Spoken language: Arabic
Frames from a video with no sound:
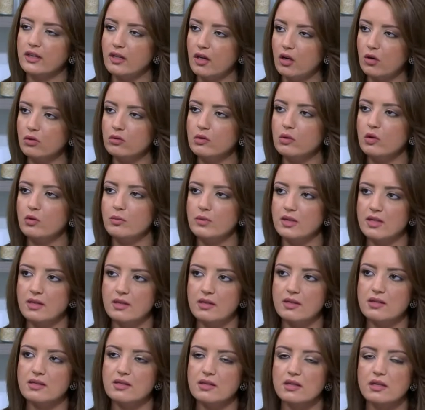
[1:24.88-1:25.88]
ياخذ
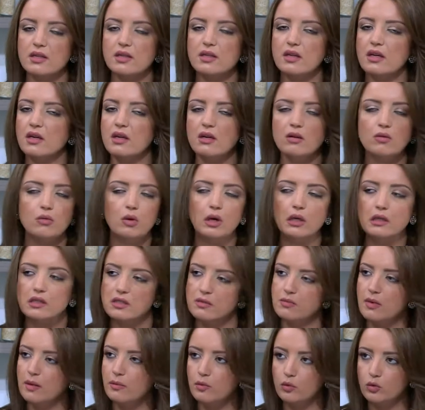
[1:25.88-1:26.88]
لقمه صغيره وخلص
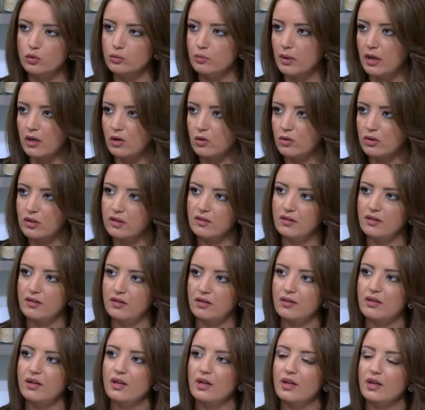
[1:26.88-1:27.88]
ما بيعود آه. باكل كثير
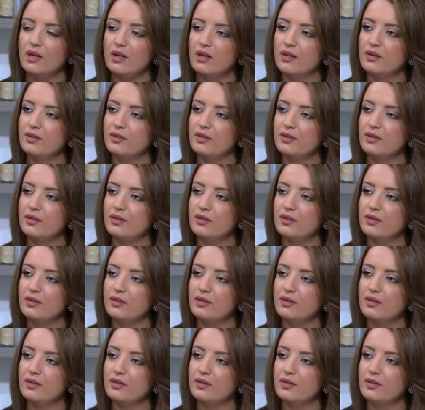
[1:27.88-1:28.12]
بس انا